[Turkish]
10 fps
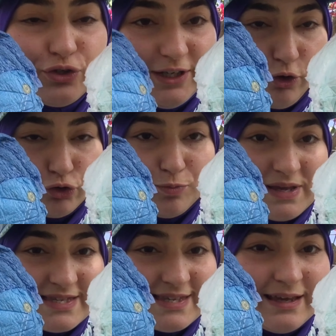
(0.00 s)
külot
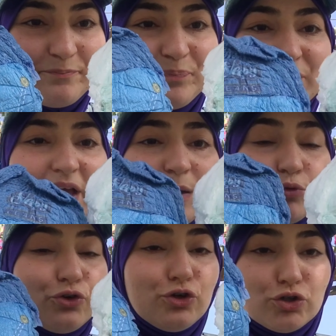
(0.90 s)
bezi.
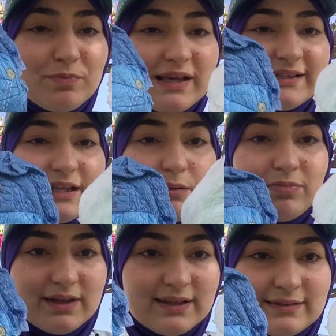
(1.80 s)
Bu külot bezlere
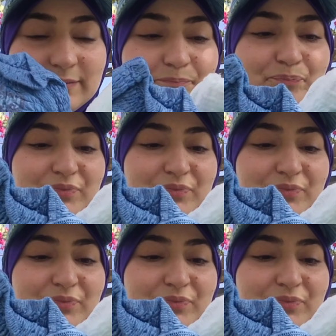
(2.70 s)
bayıldım.